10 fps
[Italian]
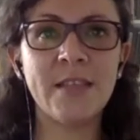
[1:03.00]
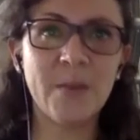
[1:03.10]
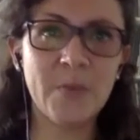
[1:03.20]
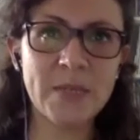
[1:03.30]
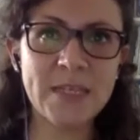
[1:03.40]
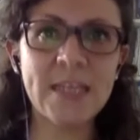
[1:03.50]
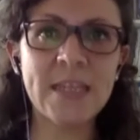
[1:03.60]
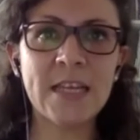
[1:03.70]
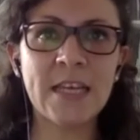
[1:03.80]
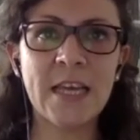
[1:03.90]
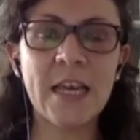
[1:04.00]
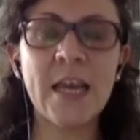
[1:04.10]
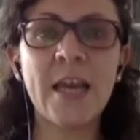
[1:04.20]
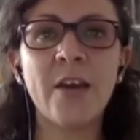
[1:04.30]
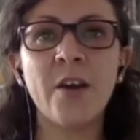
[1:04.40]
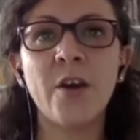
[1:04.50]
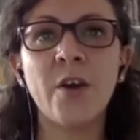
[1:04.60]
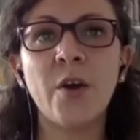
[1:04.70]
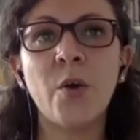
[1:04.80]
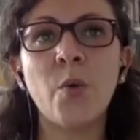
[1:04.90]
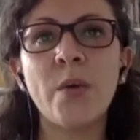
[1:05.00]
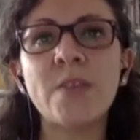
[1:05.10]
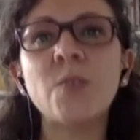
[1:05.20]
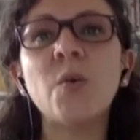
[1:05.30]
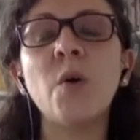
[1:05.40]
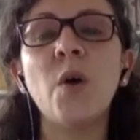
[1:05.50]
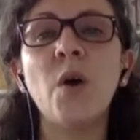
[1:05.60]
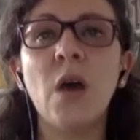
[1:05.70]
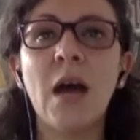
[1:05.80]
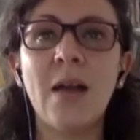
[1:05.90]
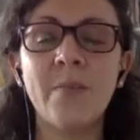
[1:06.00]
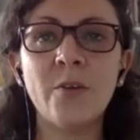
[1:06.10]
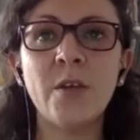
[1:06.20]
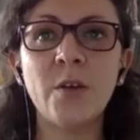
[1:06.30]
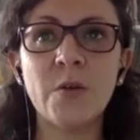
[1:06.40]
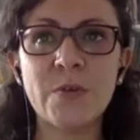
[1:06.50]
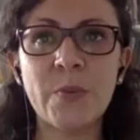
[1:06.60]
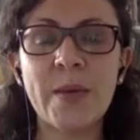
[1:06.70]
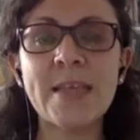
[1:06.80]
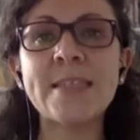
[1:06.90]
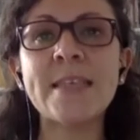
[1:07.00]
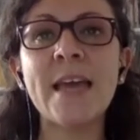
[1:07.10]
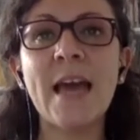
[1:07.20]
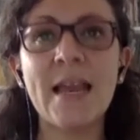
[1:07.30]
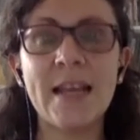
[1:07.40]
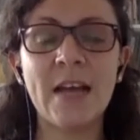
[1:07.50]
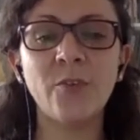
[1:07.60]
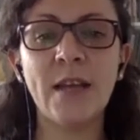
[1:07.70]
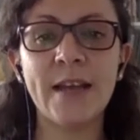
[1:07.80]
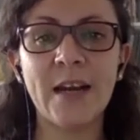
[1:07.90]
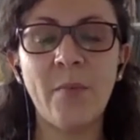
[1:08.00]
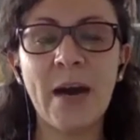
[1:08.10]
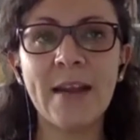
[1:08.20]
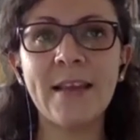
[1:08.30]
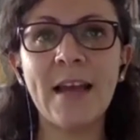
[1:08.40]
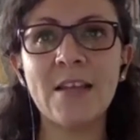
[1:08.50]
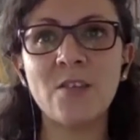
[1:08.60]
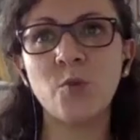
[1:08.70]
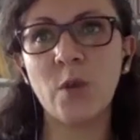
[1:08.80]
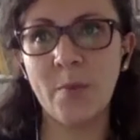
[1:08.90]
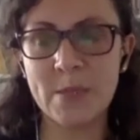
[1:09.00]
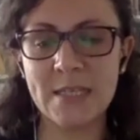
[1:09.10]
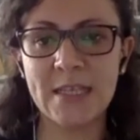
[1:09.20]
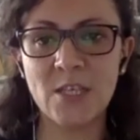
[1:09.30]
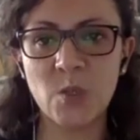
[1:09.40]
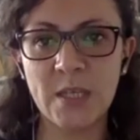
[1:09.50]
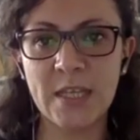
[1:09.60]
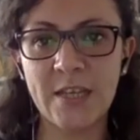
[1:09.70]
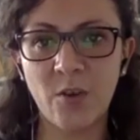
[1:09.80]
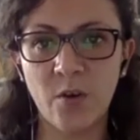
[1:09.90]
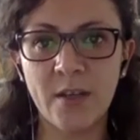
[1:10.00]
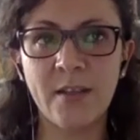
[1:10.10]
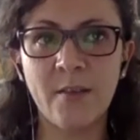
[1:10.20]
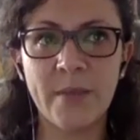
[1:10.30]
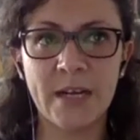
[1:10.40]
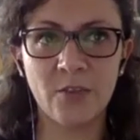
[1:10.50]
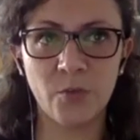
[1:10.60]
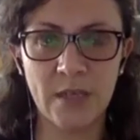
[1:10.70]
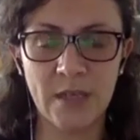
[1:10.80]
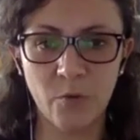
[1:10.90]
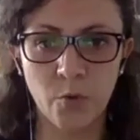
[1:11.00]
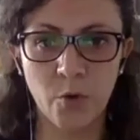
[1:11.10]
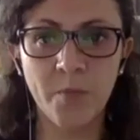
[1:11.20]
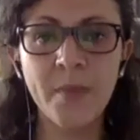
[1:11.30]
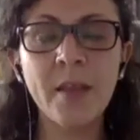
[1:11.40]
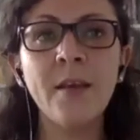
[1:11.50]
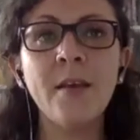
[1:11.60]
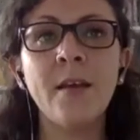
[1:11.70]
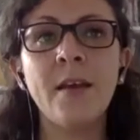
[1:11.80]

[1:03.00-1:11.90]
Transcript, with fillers: si deve tenere presente che eh, questo almeno nel nostro paese, è legato in larga parte alla sottorappresentazione delle donne nel mercato del lavoro.